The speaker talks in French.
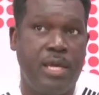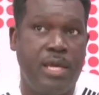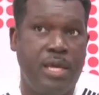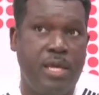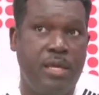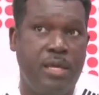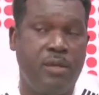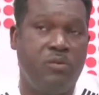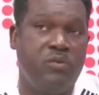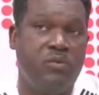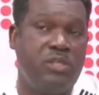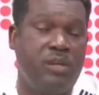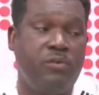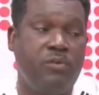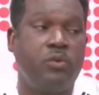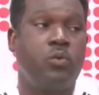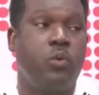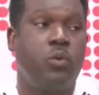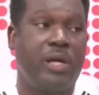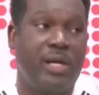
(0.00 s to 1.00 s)
Et nous
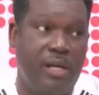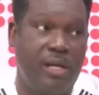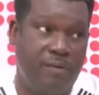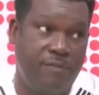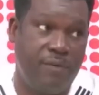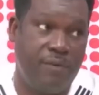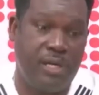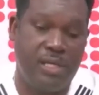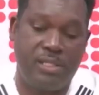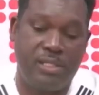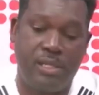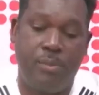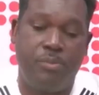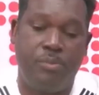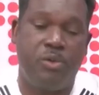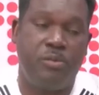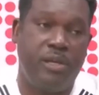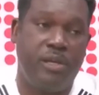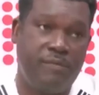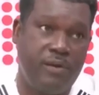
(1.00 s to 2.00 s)
avons trois grandes phases. La
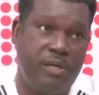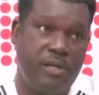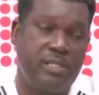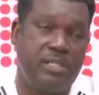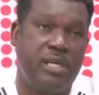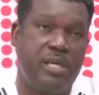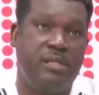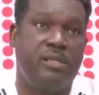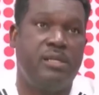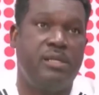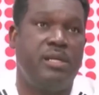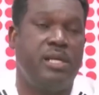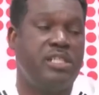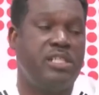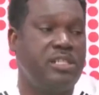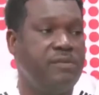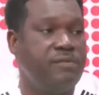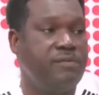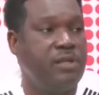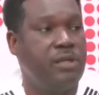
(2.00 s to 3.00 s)
première phase a été
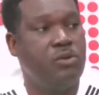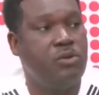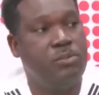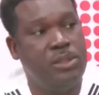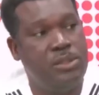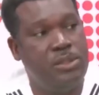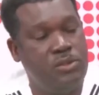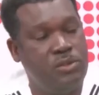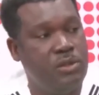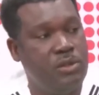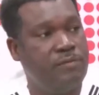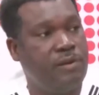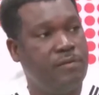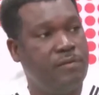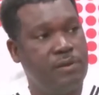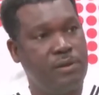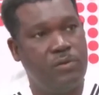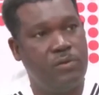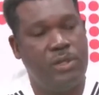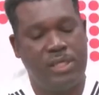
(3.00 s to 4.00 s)
achevée en 2019
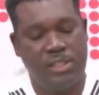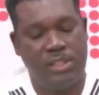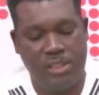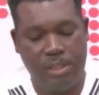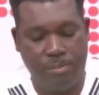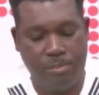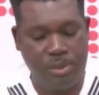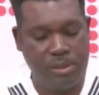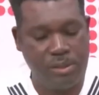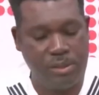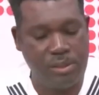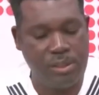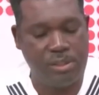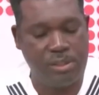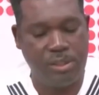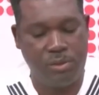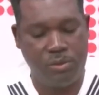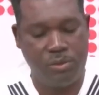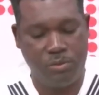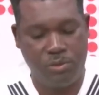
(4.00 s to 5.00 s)
avec le lâcher à petite
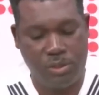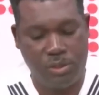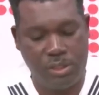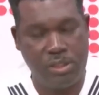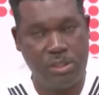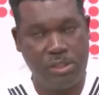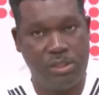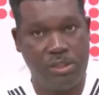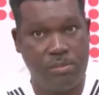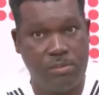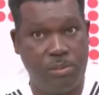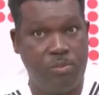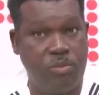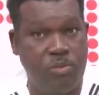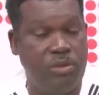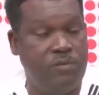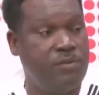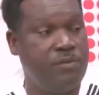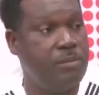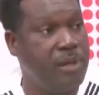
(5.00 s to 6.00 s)
échelle de moustiques génétiquement
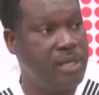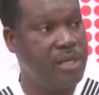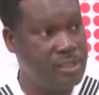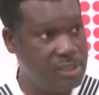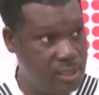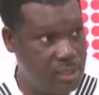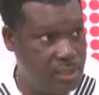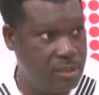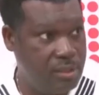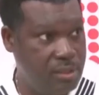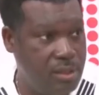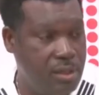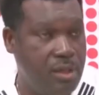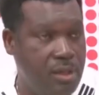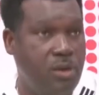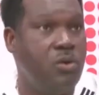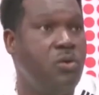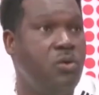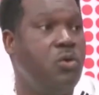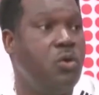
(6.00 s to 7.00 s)
modifiés mal stériles,
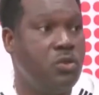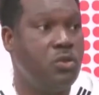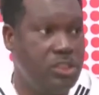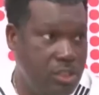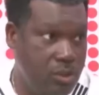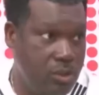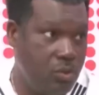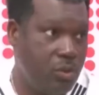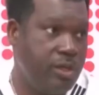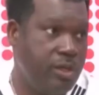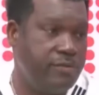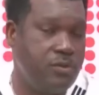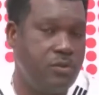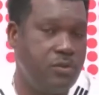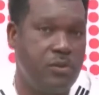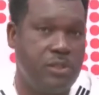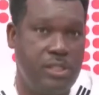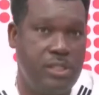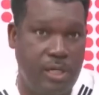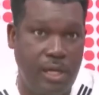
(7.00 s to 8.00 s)
non gene drive
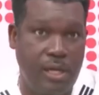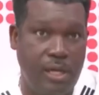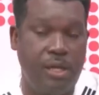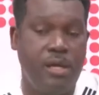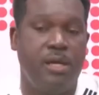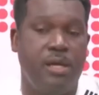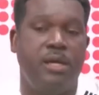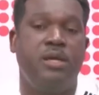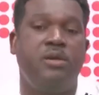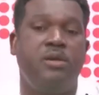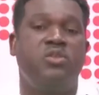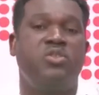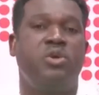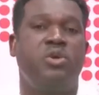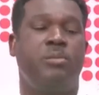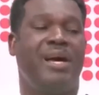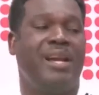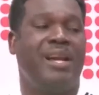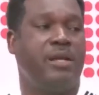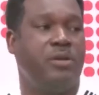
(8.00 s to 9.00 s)
sur le terrain. Et nous
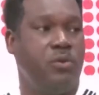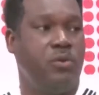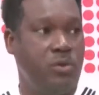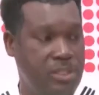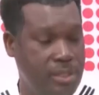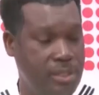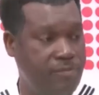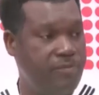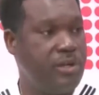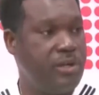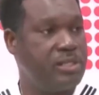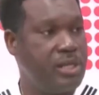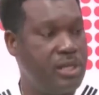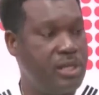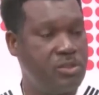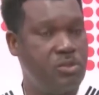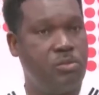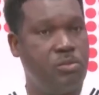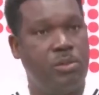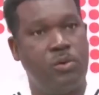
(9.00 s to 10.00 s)
sommes à la deuxième phase
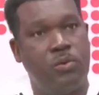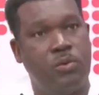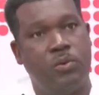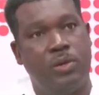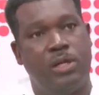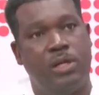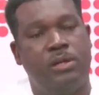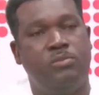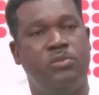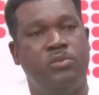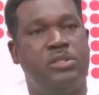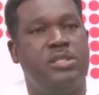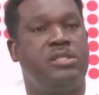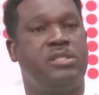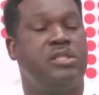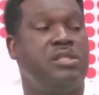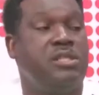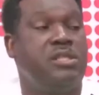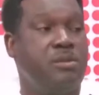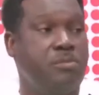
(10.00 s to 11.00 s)
en ce moment où on a les
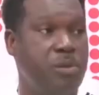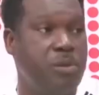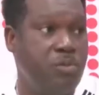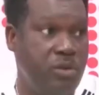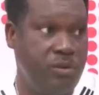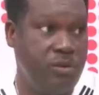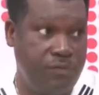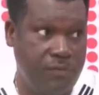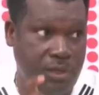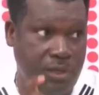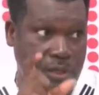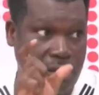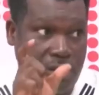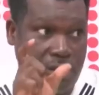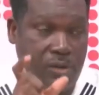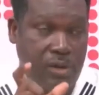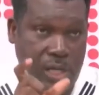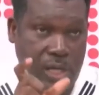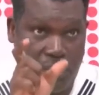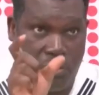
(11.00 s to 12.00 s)
moustiques génétiquement modifiés,
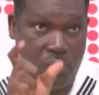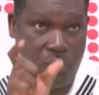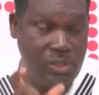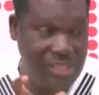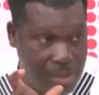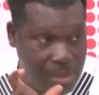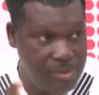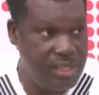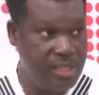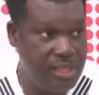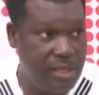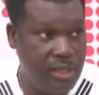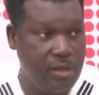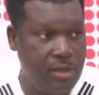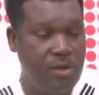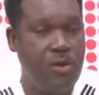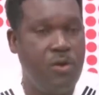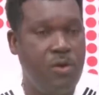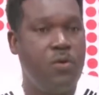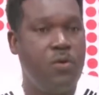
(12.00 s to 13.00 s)
la deuxième lignée